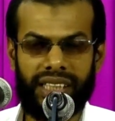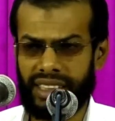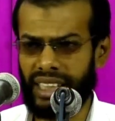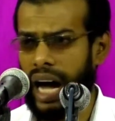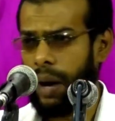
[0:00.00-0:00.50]

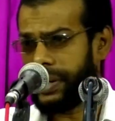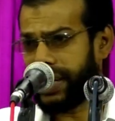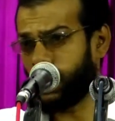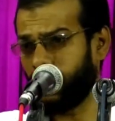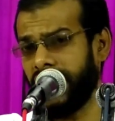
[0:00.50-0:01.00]

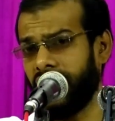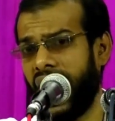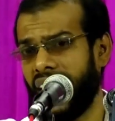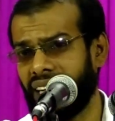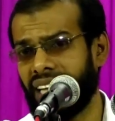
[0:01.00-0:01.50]
இஸ்லாமியர்களுடைய
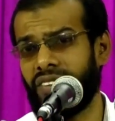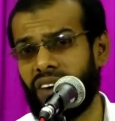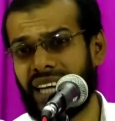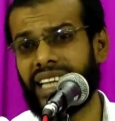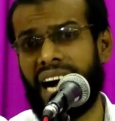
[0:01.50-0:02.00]
வாக்குகளை
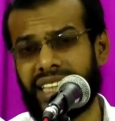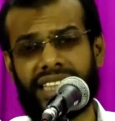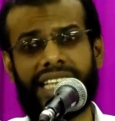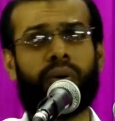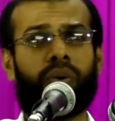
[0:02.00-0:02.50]
வாங்கி
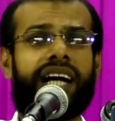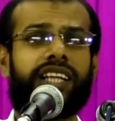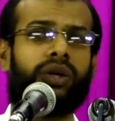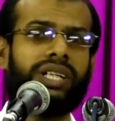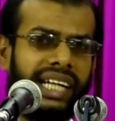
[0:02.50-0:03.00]
ஆட்சியிலே
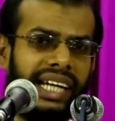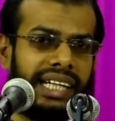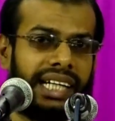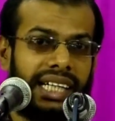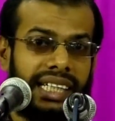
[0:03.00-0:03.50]
உட்கார்ந்து கொண்டு
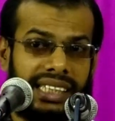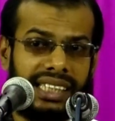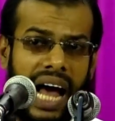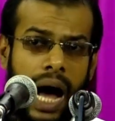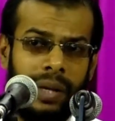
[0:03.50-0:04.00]

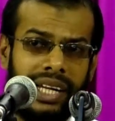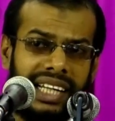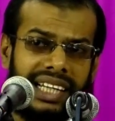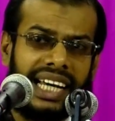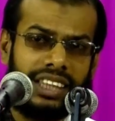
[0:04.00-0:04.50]

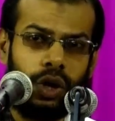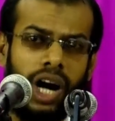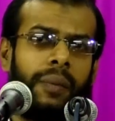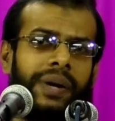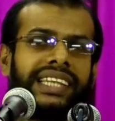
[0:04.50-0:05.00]
இஸ்லாமியர்களுக்கே
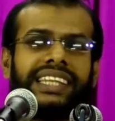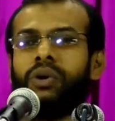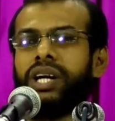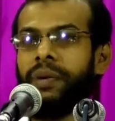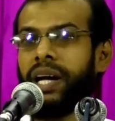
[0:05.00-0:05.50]
துரோகம் இழைத்த
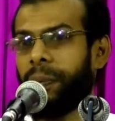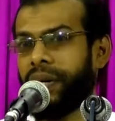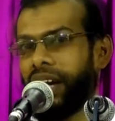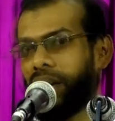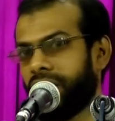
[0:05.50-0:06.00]
ஒரு
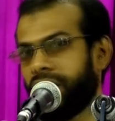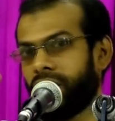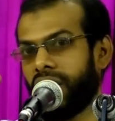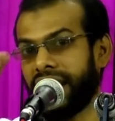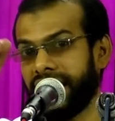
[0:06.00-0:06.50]
மிகப்பெரிய
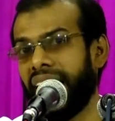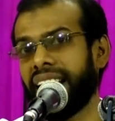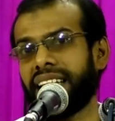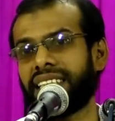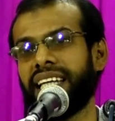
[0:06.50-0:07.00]
ஒரு
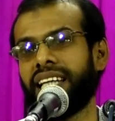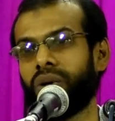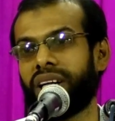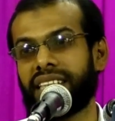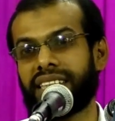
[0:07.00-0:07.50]
அநியாயத்தை செய்த
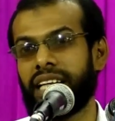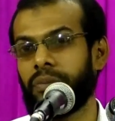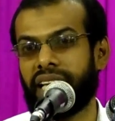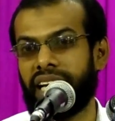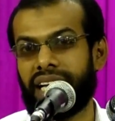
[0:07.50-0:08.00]
ஒரு கட்சி
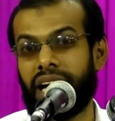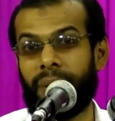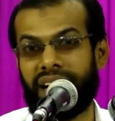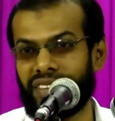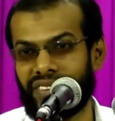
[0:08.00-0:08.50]
என்பதை
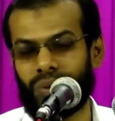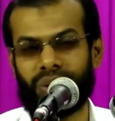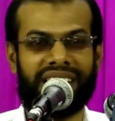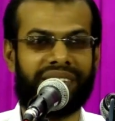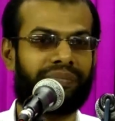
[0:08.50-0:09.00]
நாம்
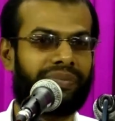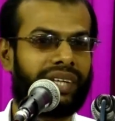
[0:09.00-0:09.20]
மறந்துவிடக்கூடாது